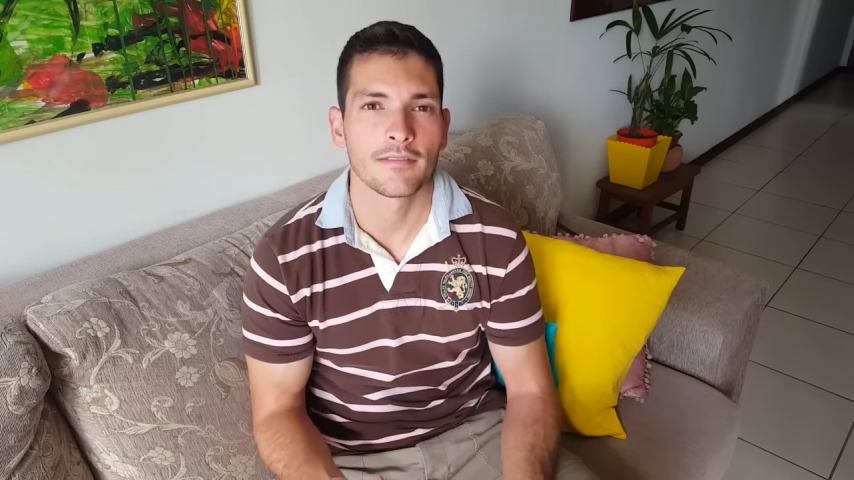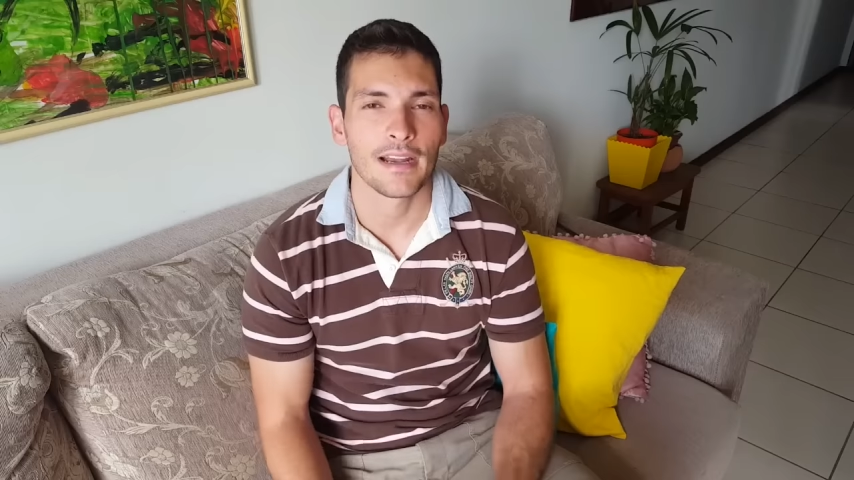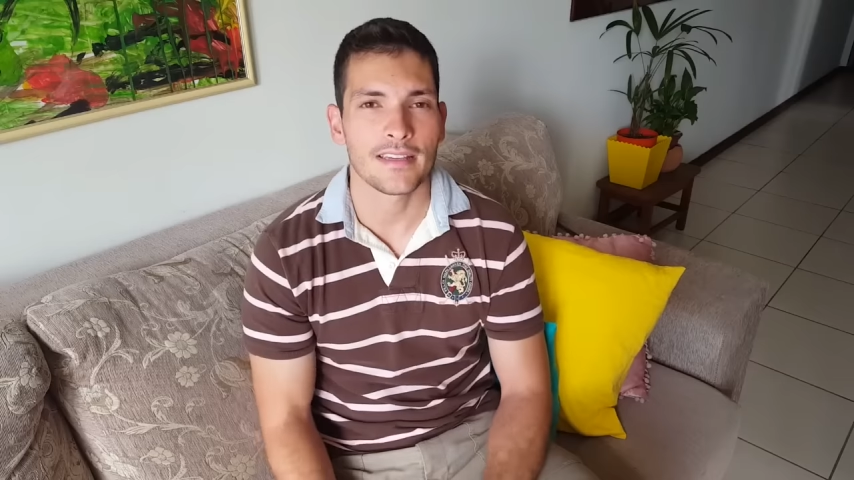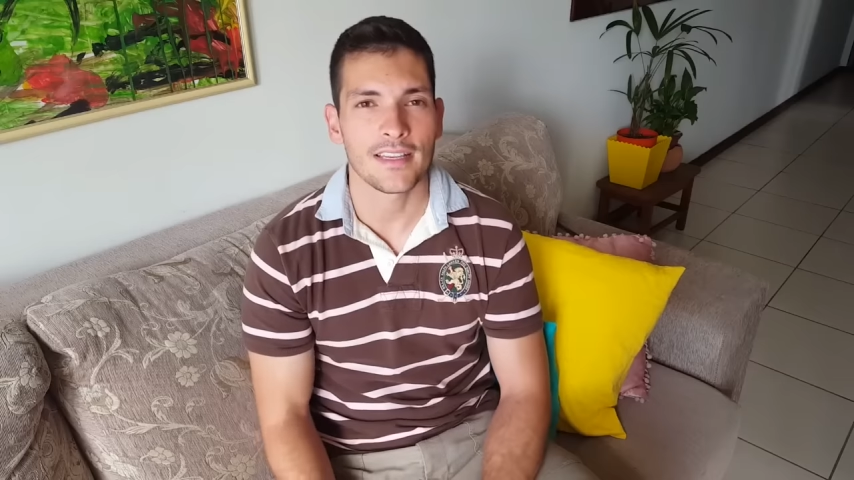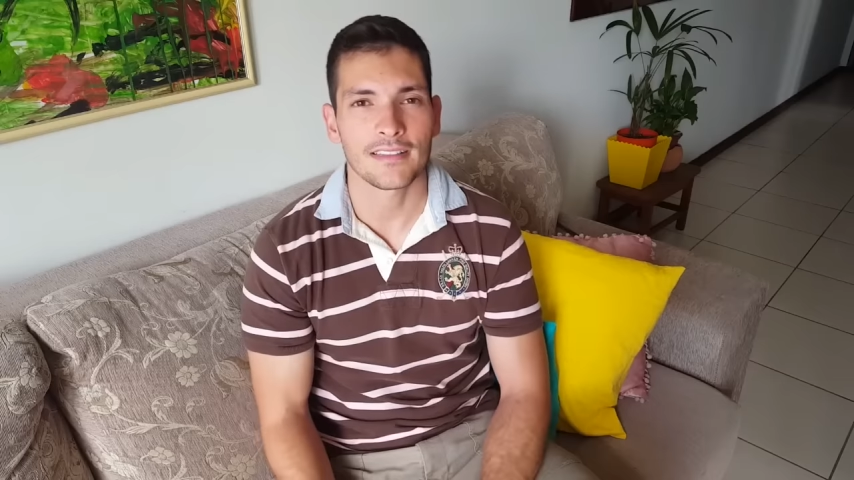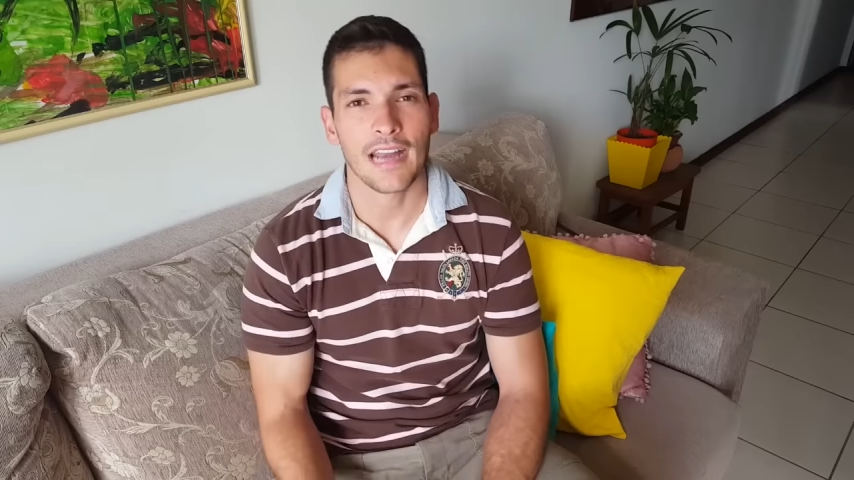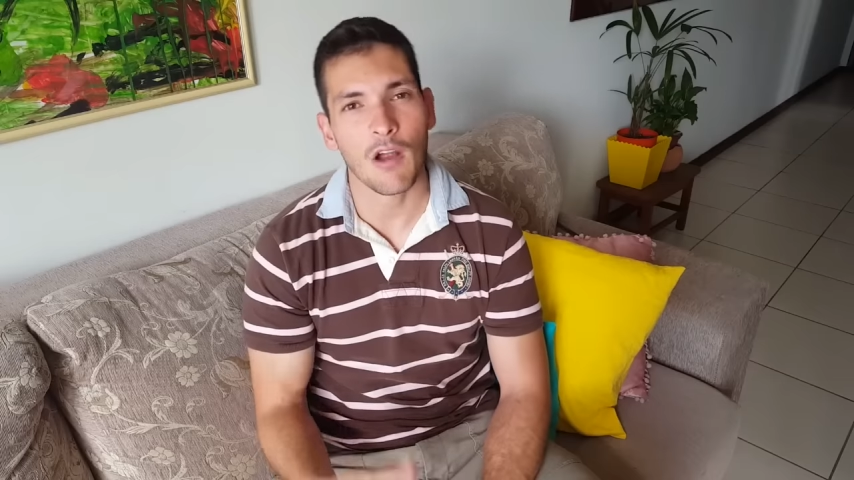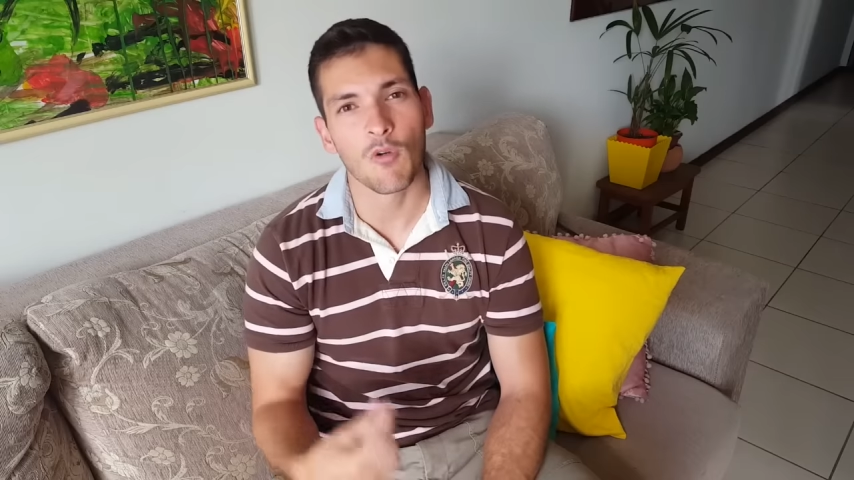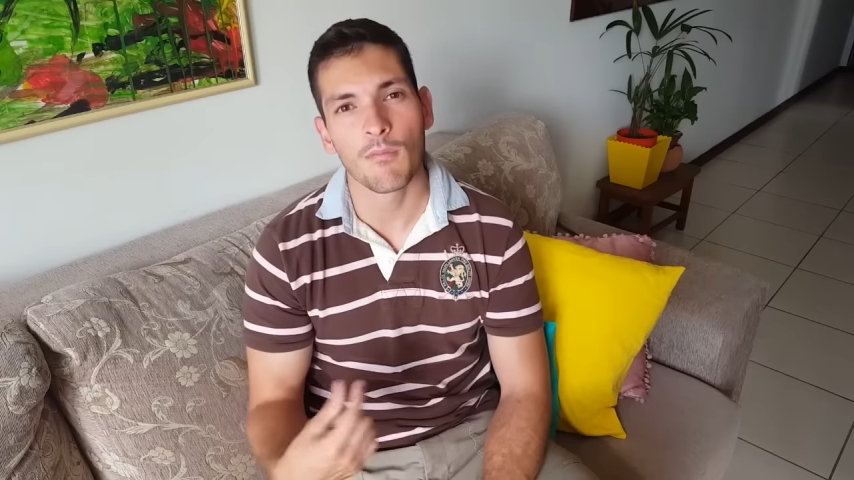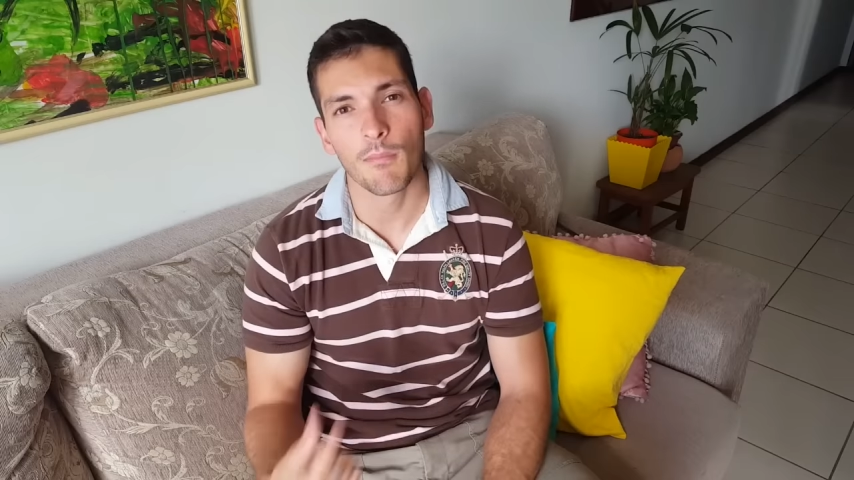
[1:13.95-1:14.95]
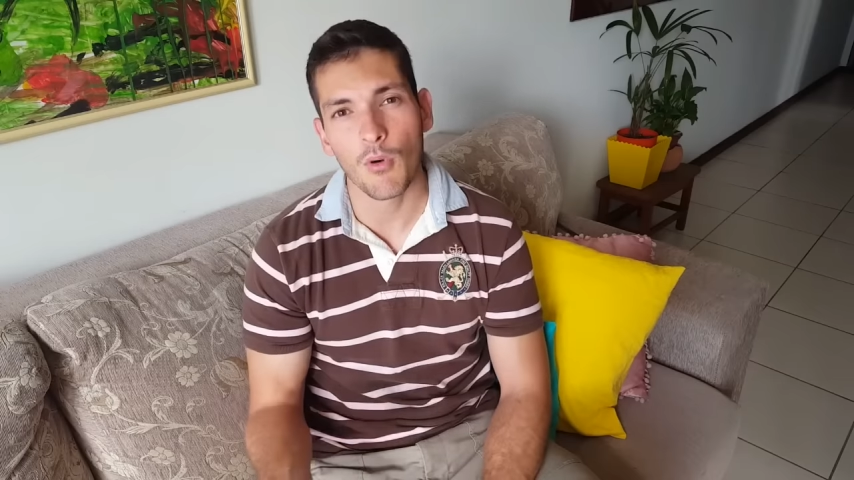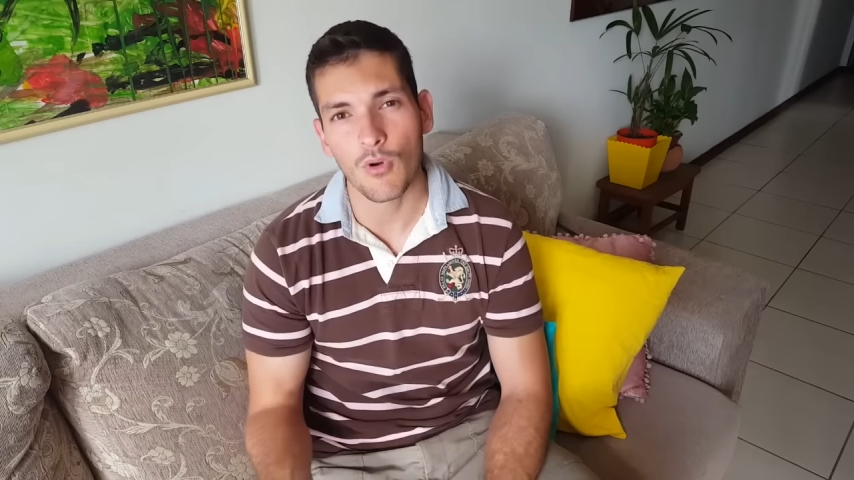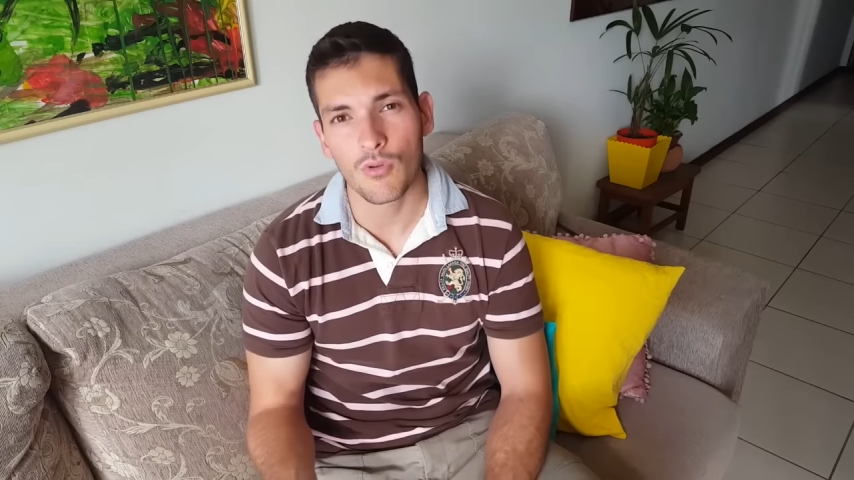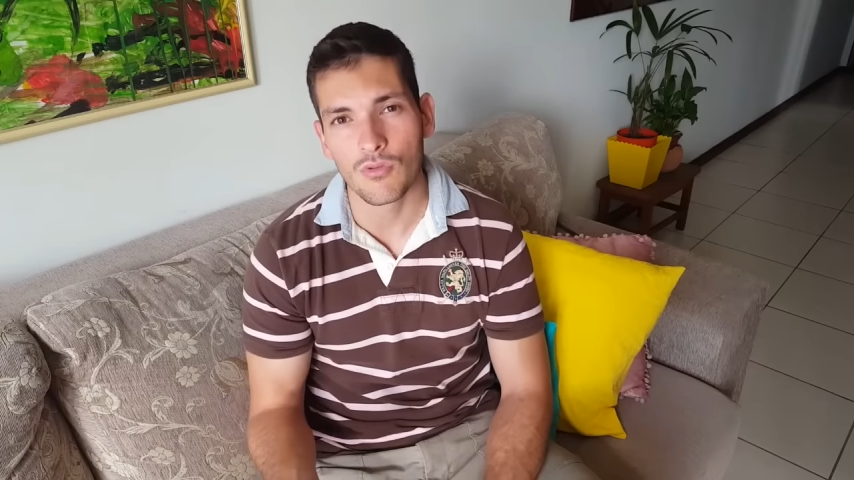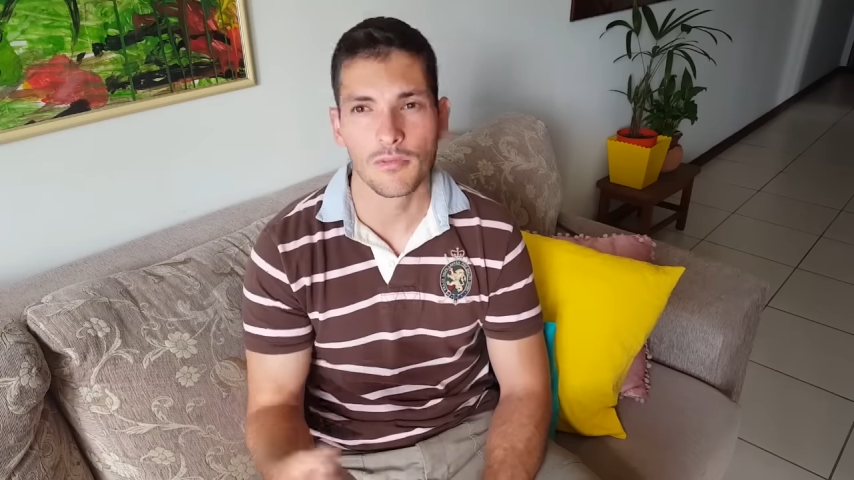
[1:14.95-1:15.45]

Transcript: mas entrar com pouco,